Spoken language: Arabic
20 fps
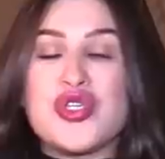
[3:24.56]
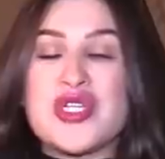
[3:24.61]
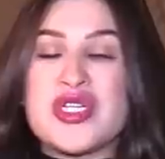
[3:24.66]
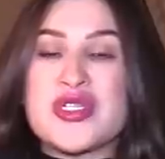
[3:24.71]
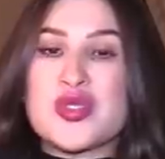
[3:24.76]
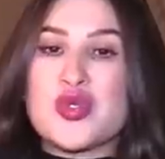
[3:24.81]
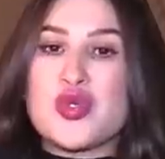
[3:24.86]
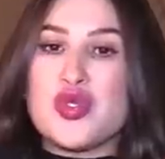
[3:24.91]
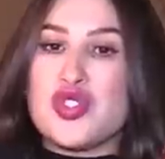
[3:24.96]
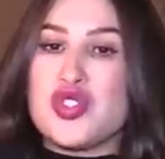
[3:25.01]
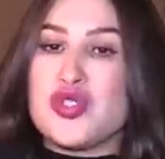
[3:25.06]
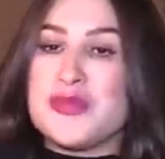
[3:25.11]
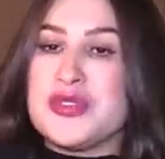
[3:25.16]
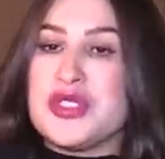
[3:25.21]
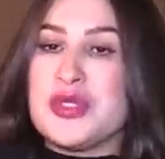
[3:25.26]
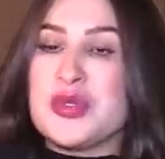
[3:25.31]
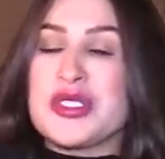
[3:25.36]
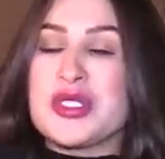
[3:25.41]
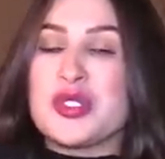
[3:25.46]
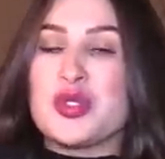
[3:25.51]
والناس كلهم
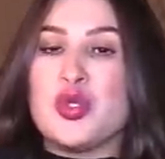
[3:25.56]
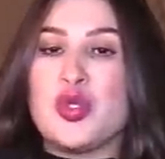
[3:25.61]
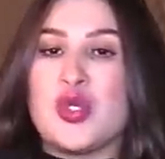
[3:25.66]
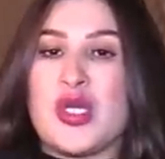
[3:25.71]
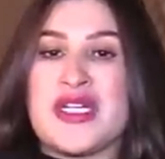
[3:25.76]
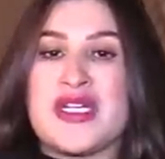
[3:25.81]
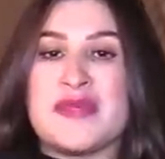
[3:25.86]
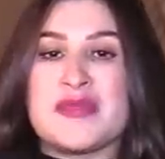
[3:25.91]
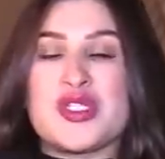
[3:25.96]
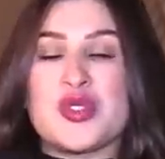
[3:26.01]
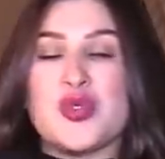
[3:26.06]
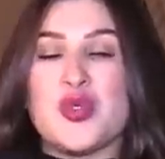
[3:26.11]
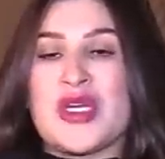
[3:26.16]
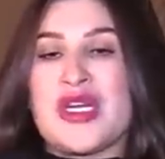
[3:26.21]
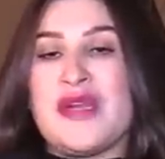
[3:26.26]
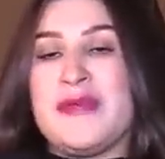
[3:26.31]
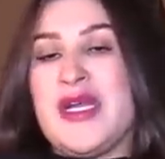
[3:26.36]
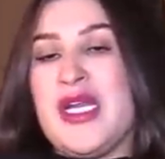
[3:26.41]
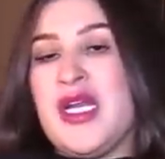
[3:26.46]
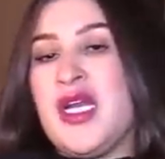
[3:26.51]
بداو كيقولوا انا
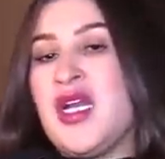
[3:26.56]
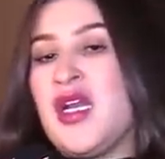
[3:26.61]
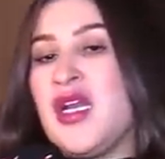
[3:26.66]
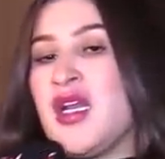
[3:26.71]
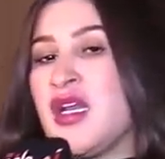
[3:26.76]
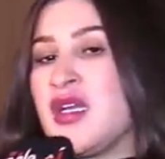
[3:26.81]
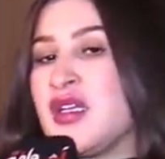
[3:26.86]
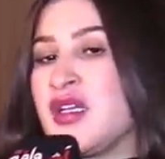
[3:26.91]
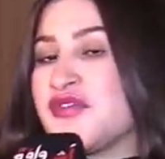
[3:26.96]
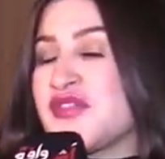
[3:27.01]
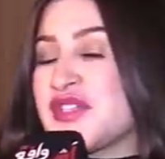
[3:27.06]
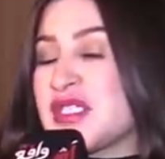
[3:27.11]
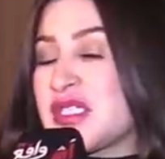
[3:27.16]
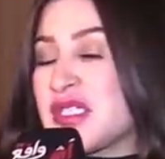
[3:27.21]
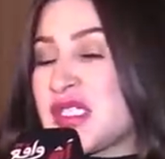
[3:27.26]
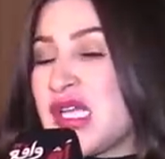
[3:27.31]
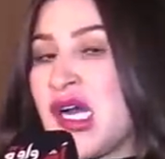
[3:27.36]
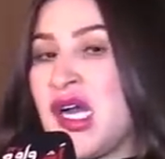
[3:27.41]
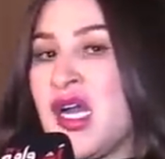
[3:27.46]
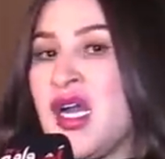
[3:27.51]
مصوره معاه انا في
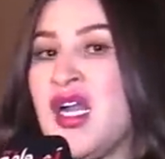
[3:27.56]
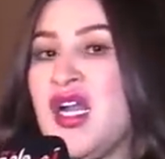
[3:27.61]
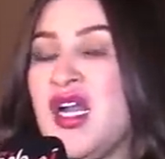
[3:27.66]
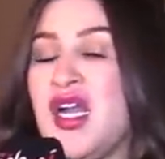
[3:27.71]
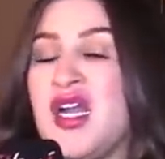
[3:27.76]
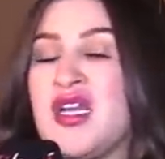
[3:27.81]
السطاح